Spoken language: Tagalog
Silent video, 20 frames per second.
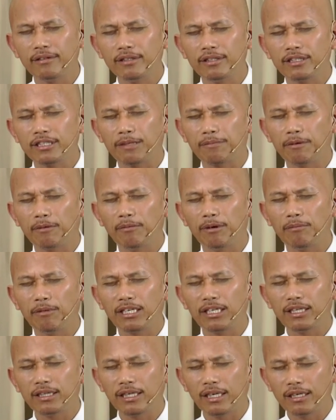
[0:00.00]
sa
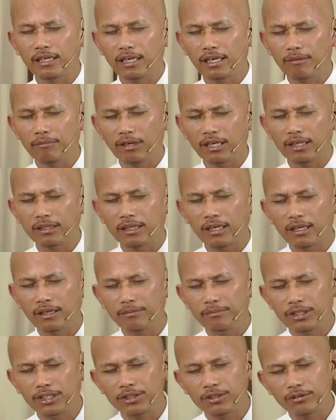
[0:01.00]
pamamagitan din ng mga
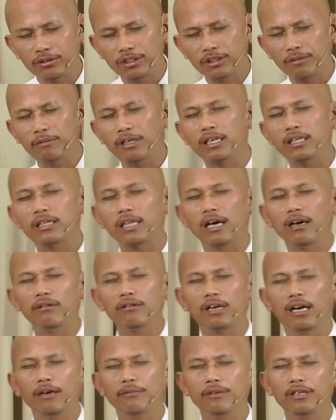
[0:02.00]
telebisyon, sa mga taong
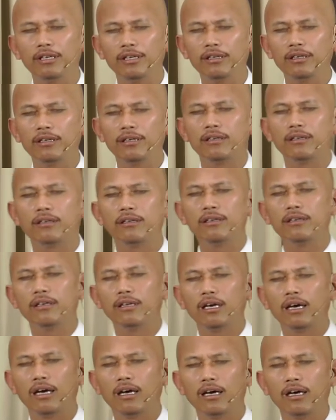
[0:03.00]
aming
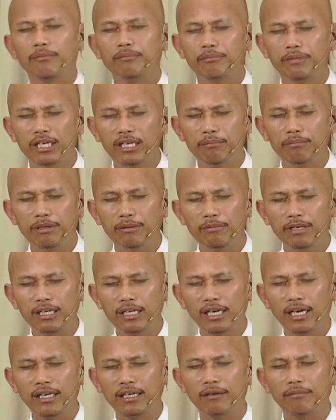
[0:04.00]
uh,
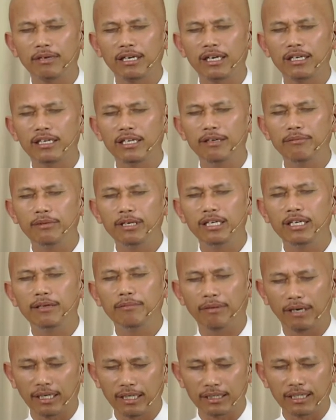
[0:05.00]
bibigyan ng mga DVD
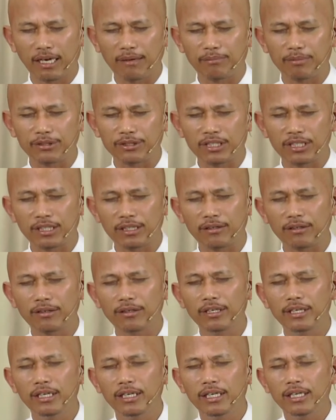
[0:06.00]
pagkatapos nito.
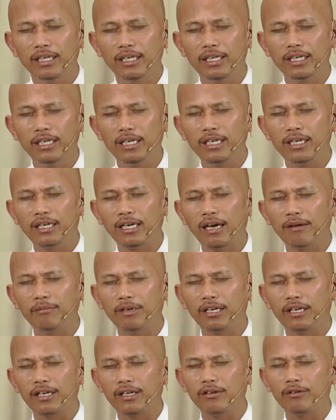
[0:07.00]
Hinihiling
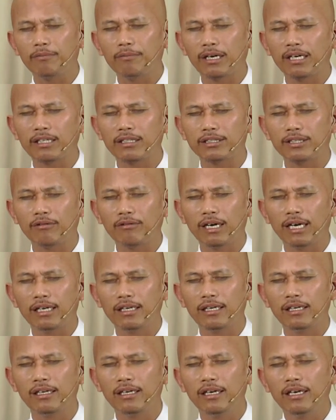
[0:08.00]
namin ang inyong pangasiwaan.
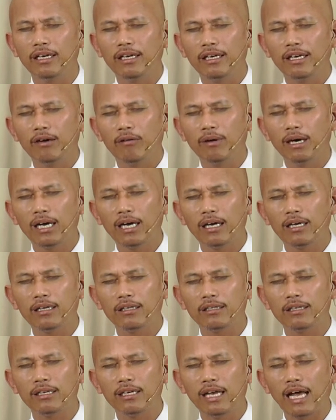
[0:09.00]
Nawa,
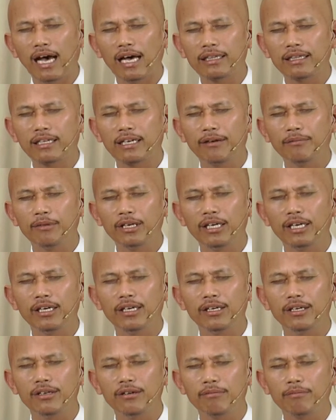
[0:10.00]
lahat kami ay
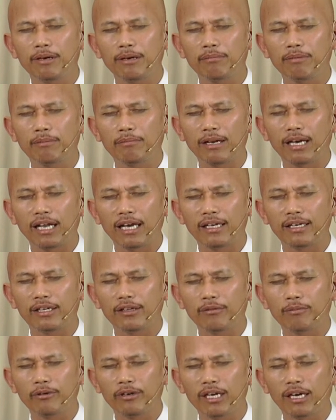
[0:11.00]
inyong pagpapalain.
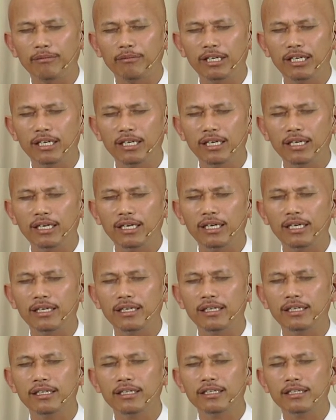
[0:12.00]
Ito po ay aming hinihiling
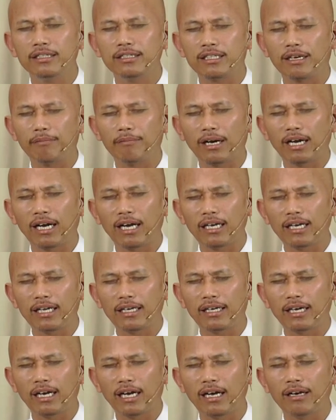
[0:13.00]
sa
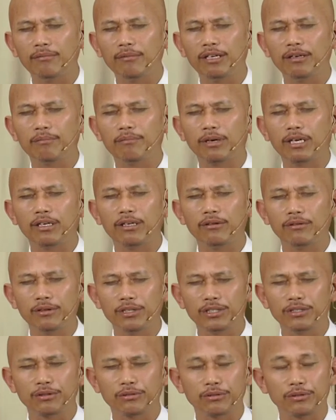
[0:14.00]
pangalan ng aming Panginoong
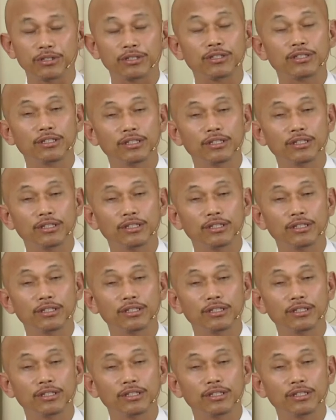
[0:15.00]
Hesus.